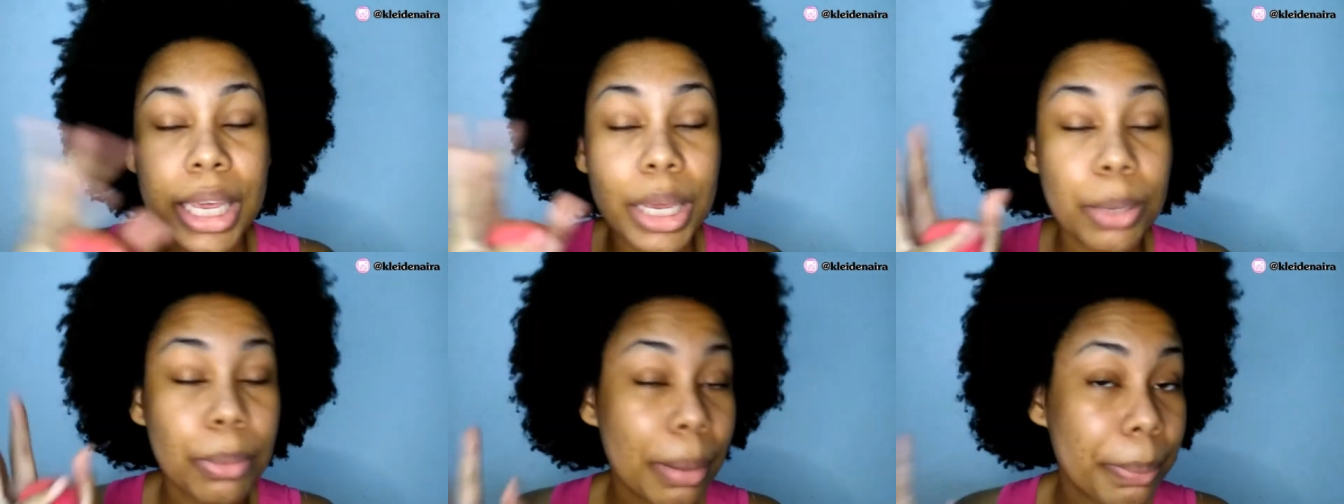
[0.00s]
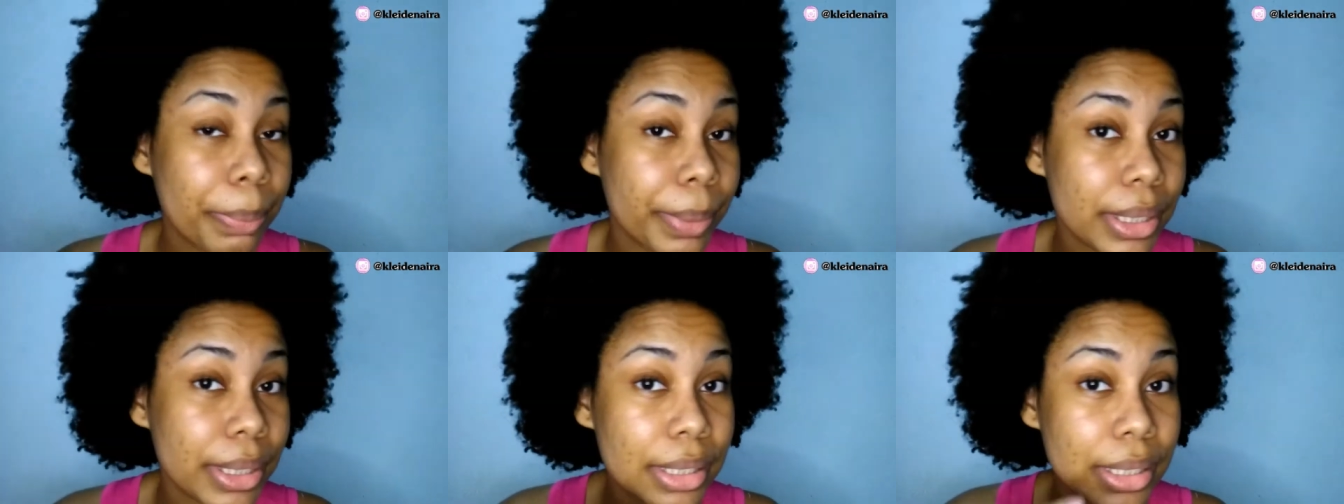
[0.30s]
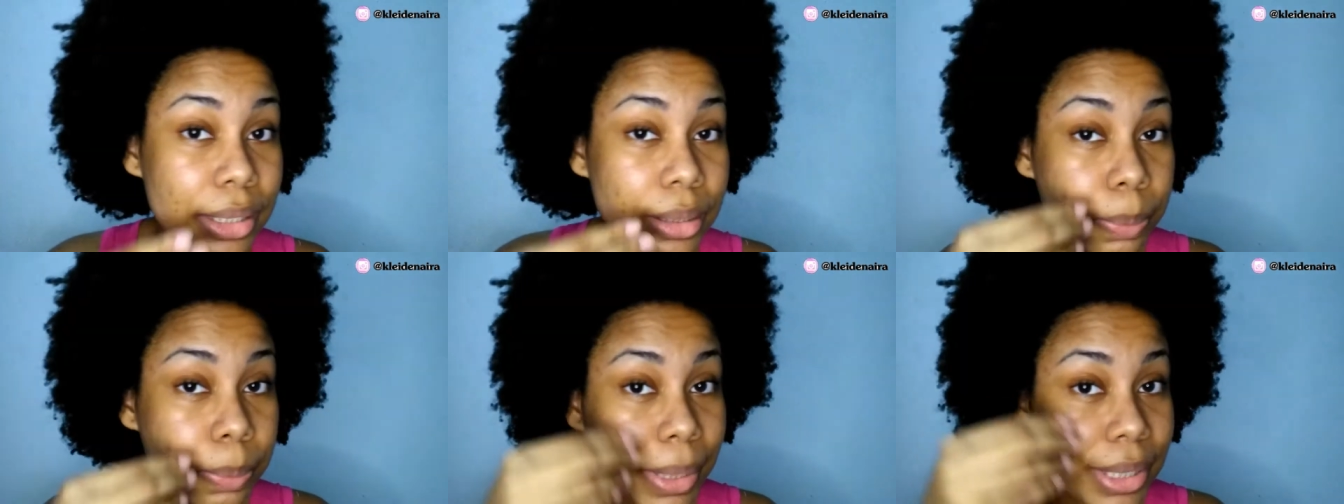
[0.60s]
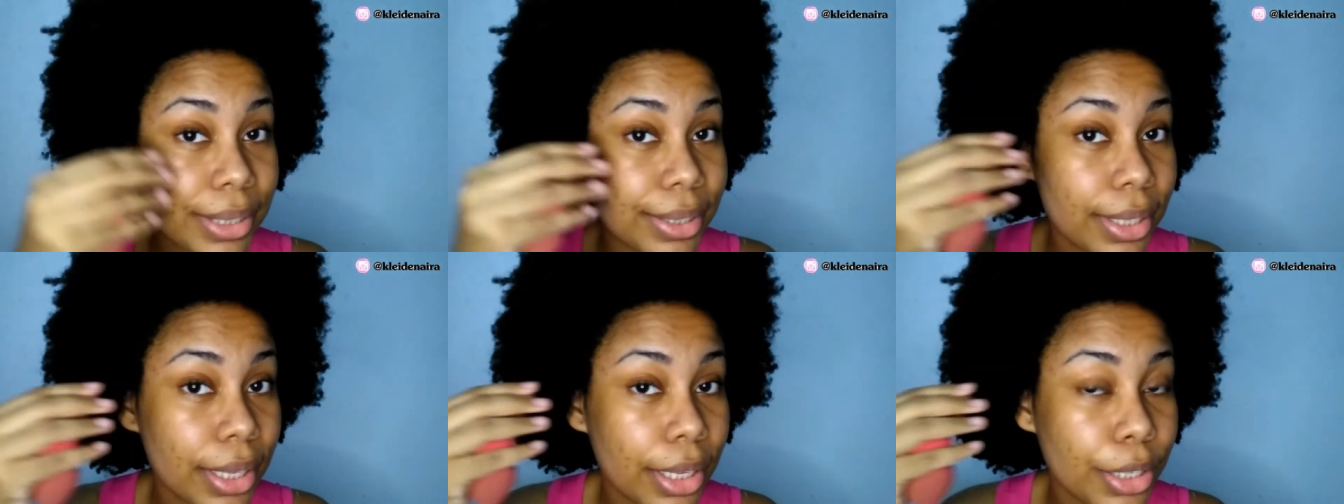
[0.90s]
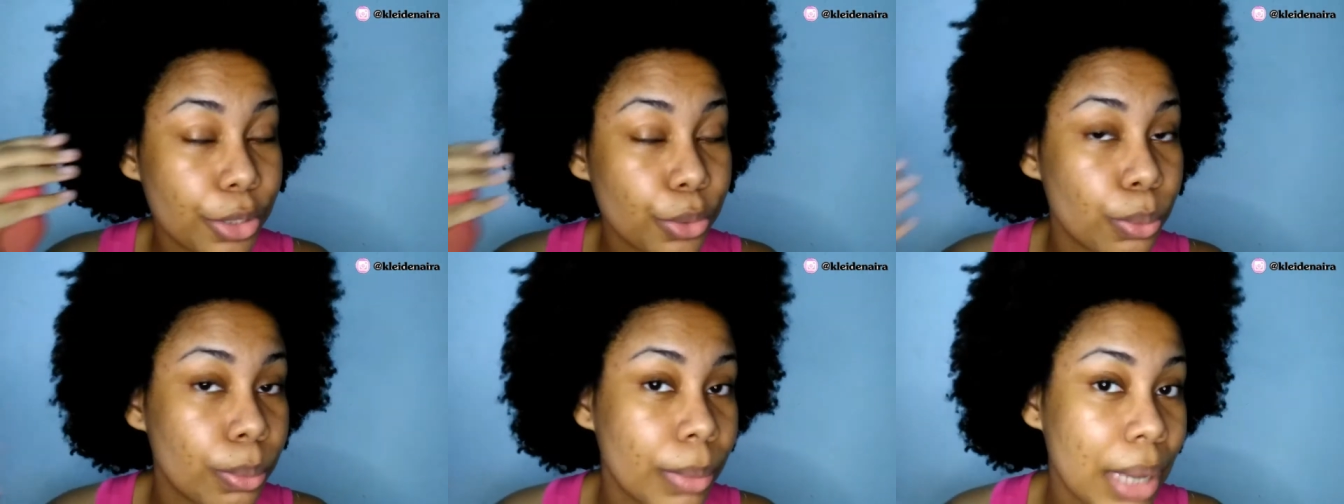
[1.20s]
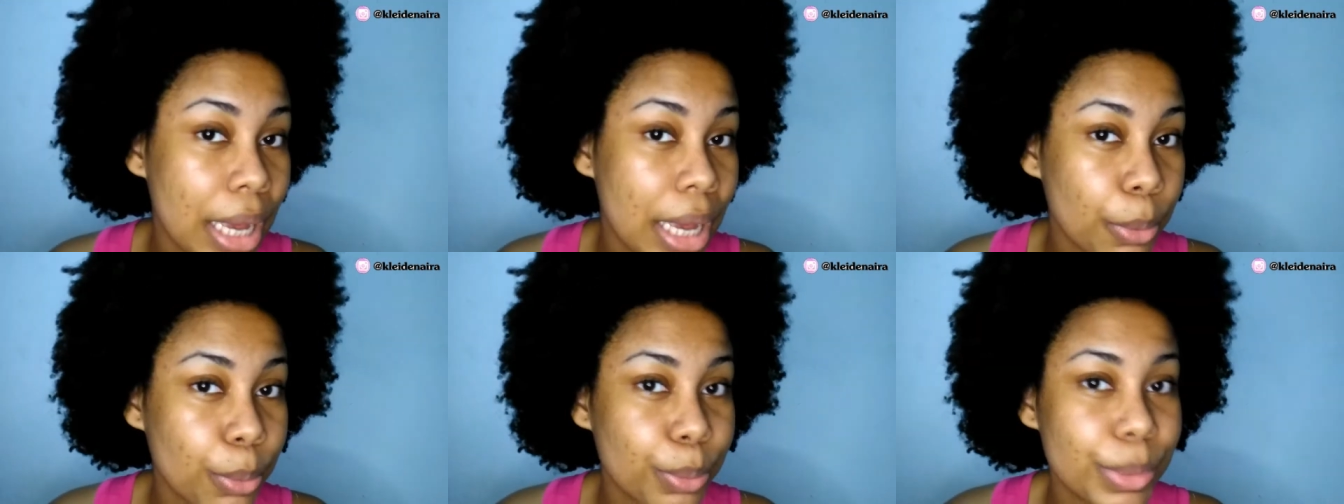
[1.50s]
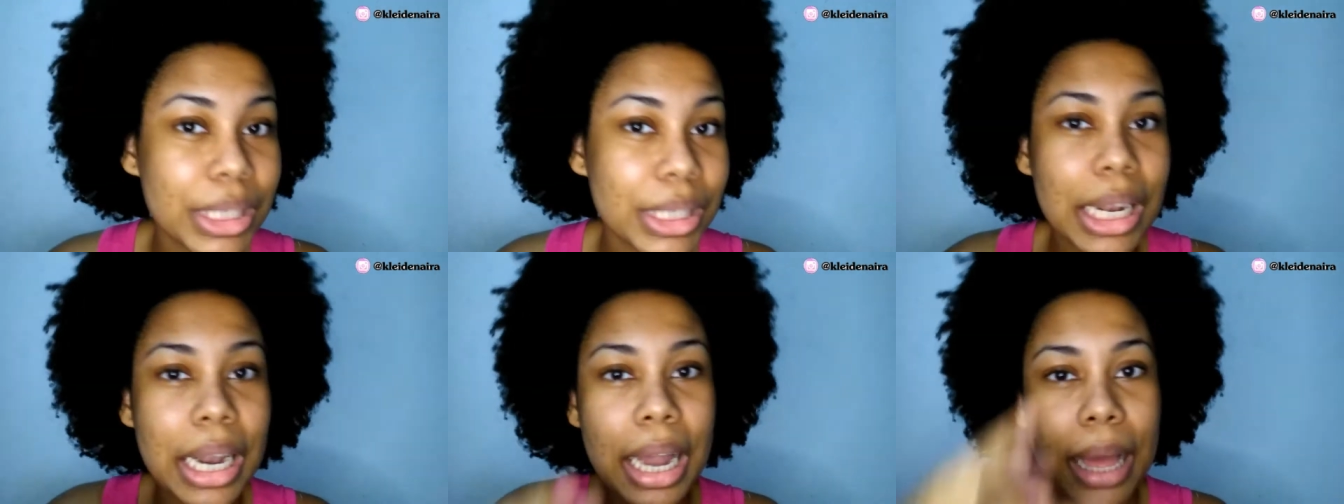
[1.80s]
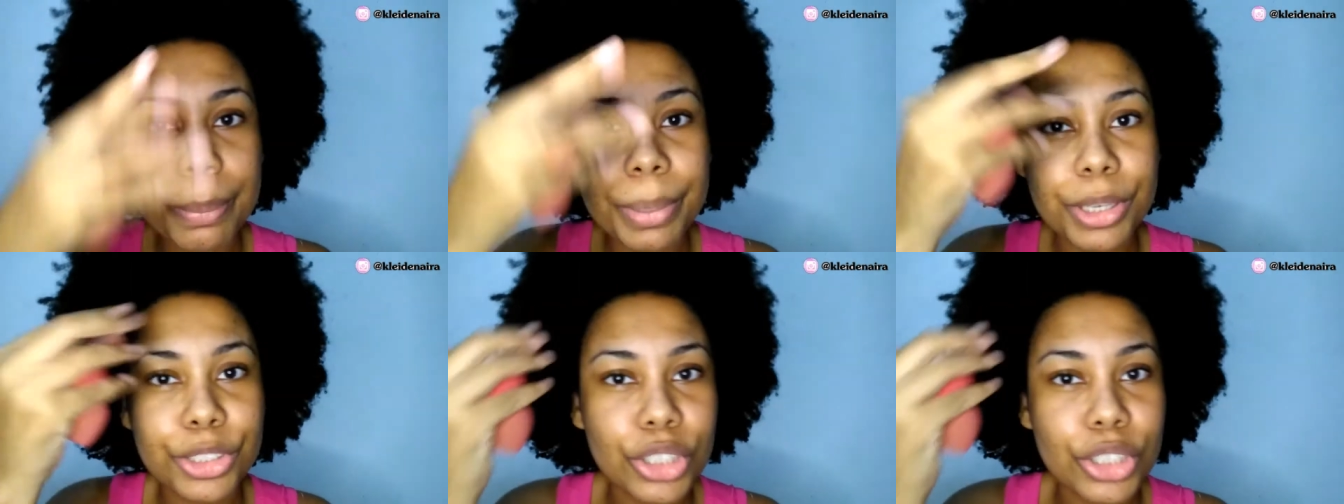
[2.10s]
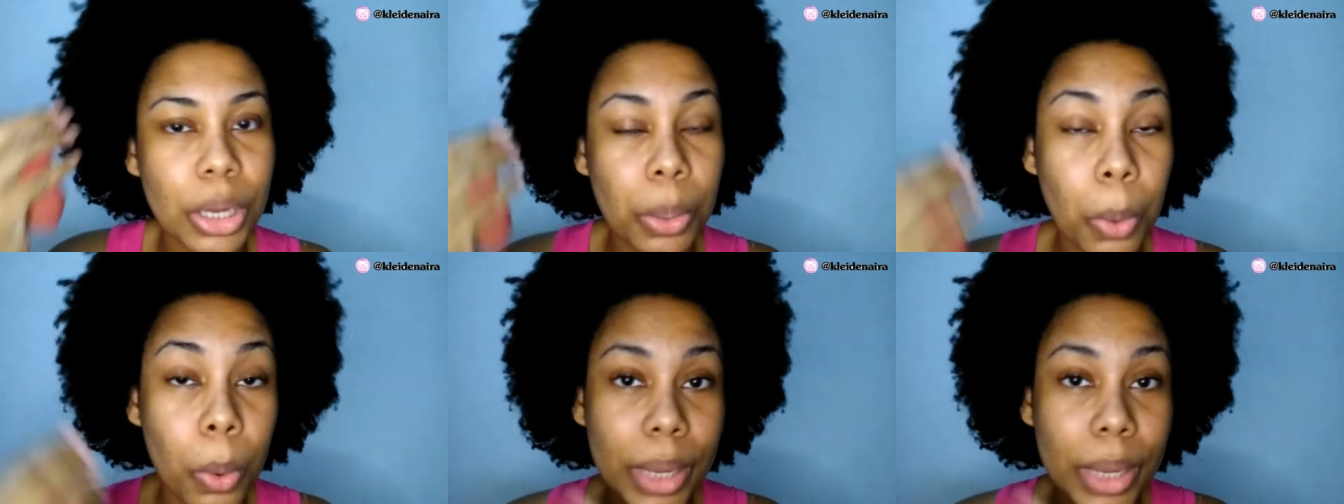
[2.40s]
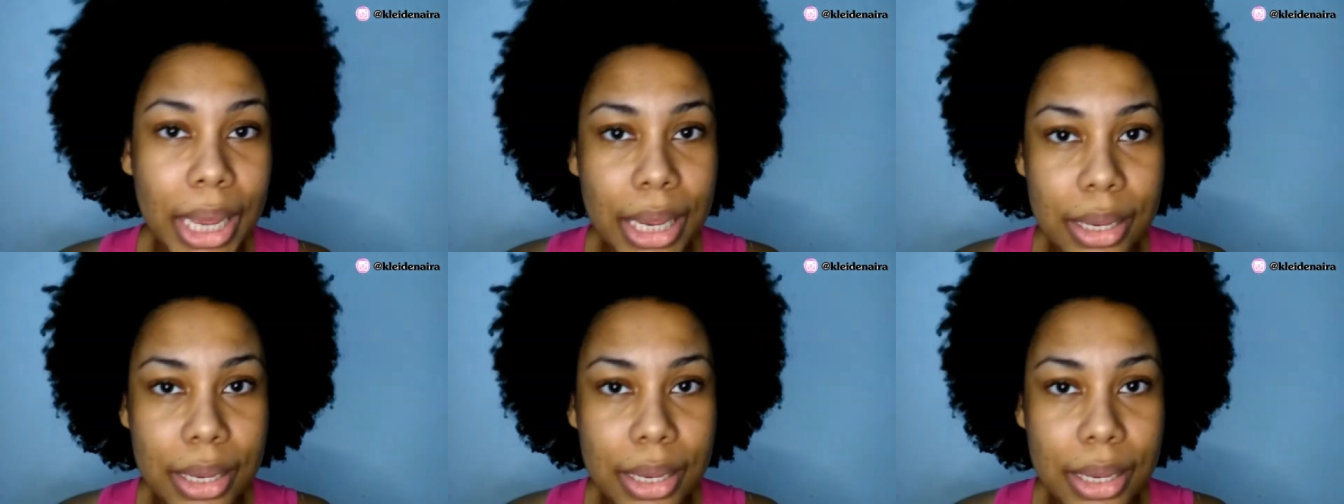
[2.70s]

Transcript: Eu apenas passei uma água micelar para tirar qualquer